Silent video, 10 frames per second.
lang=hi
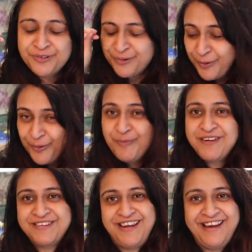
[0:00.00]
सुख
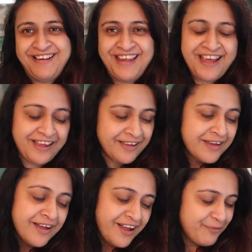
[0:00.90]
भी शेयर किया है
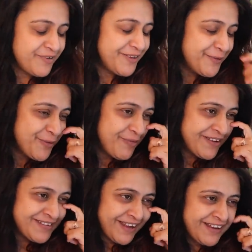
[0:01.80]
अपना दुख
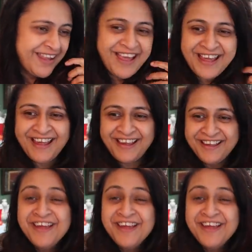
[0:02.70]
भी शेयर किया है